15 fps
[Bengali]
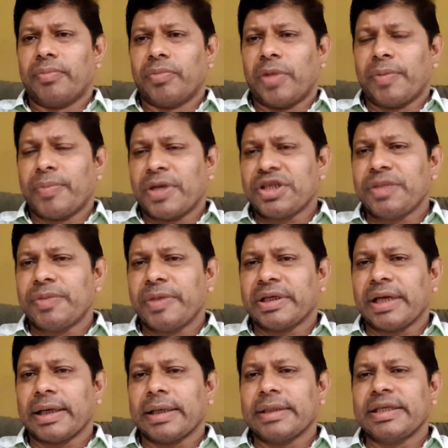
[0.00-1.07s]
মেম্বারশিপের
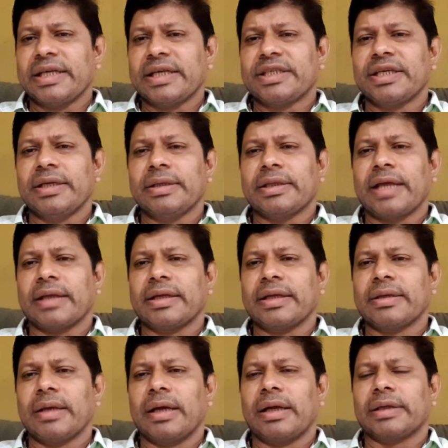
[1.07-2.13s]
টাকা দিয়েছে
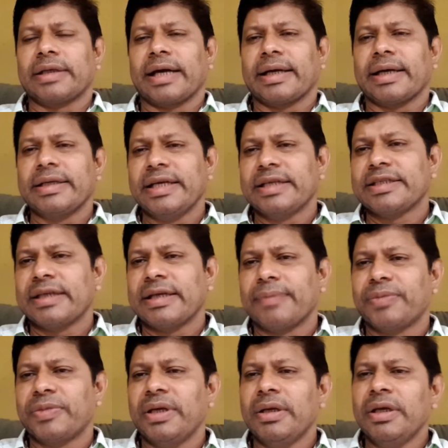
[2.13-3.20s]
তাদের টাকা নিয়েছেন
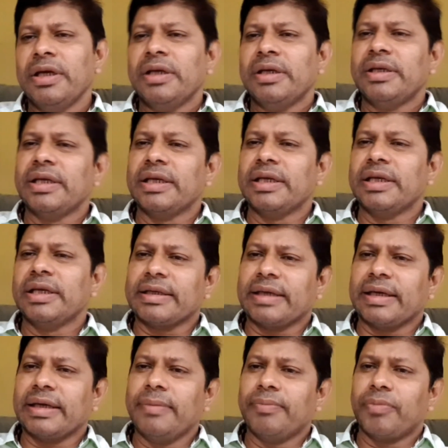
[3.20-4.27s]
আপনি নিয়ে
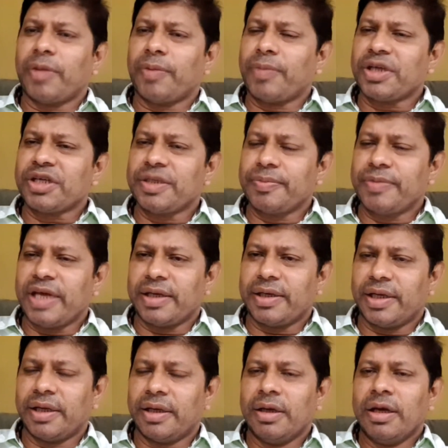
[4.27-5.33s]
তাদেরকে মেম্বারশিপ
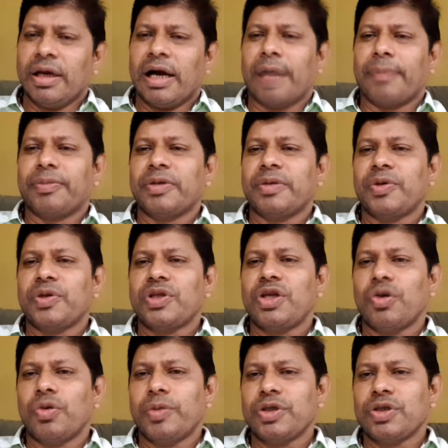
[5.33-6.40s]
দেননি আপনার
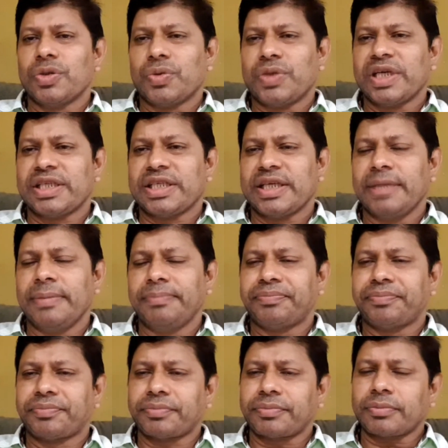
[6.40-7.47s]
বিরুদ্ধে অভিযোগ উঠেছে
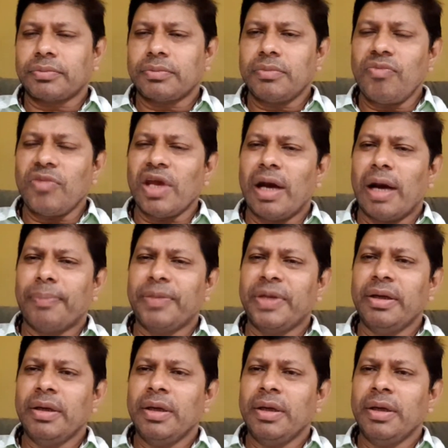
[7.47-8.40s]
আপনি